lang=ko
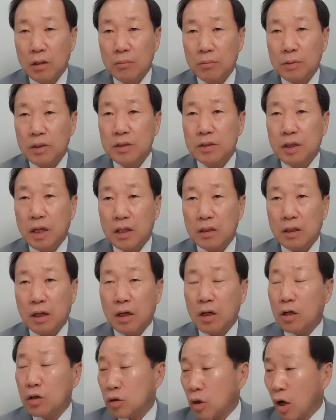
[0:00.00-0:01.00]
민생당
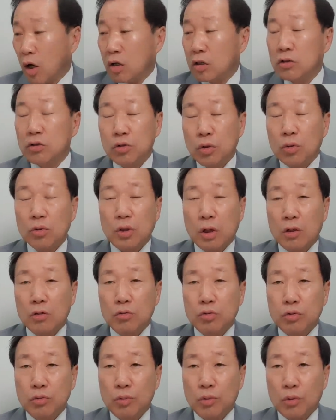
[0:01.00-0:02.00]
그러니까 다른 정당
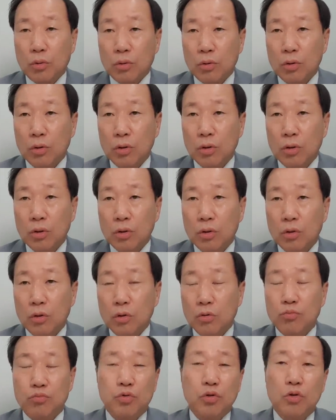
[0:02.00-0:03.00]
후보로 어,
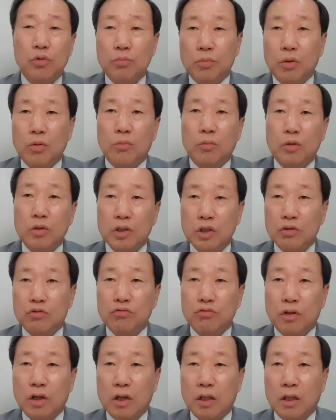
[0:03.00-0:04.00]
물론 뭐, 뭐
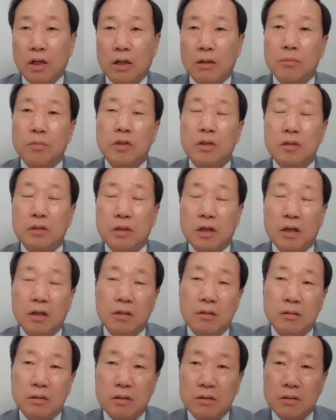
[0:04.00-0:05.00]
이중대다 뭐 이렇게
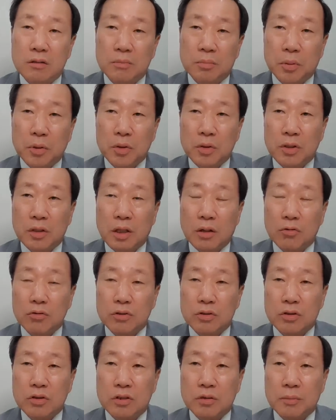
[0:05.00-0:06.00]
그 표현이 되고
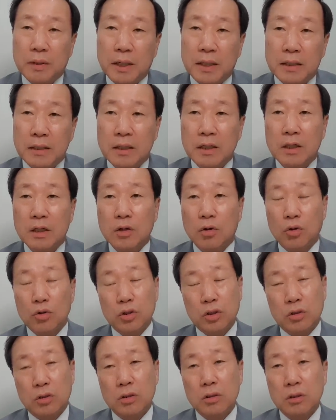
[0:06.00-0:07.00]
있었지만
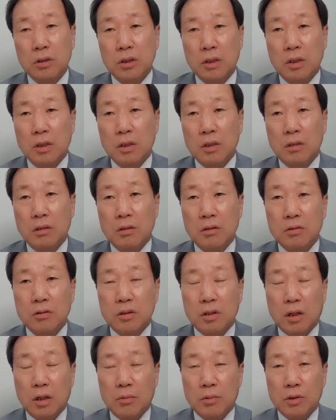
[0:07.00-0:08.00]
어쨌든 그런
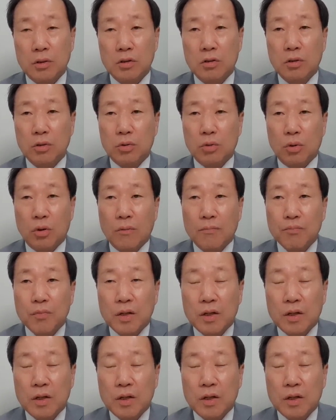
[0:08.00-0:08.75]
사람을 그것도